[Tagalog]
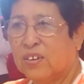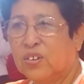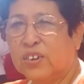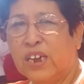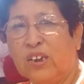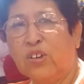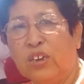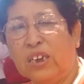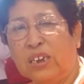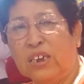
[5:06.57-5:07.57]
O na ako
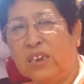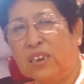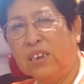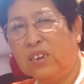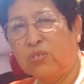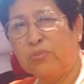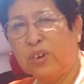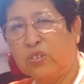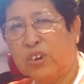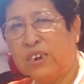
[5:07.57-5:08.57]
yung kanang
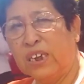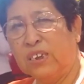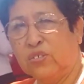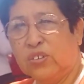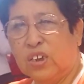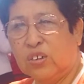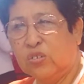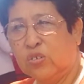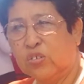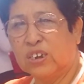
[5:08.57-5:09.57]
mag-organize niya
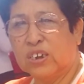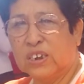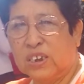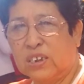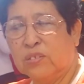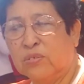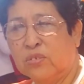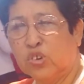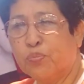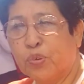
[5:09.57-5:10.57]
po og kanang
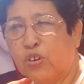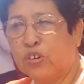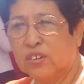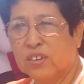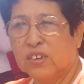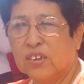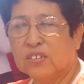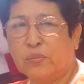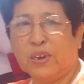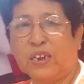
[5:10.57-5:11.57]
grupo.
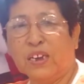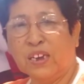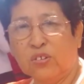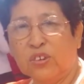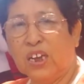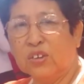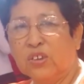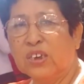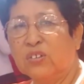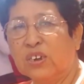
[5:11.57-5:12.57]
Sa pagkakaroon na
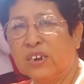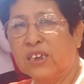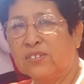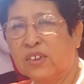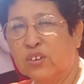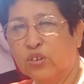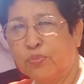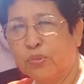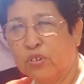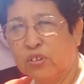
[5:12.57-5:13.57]
ako i-organize na
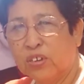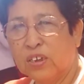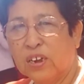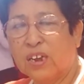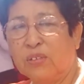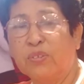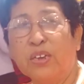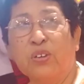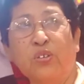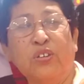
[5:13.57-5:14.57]
grupo,
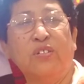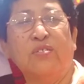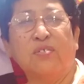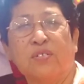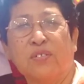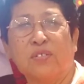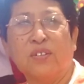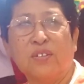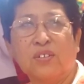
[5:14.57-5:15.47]
livelihood. Okay.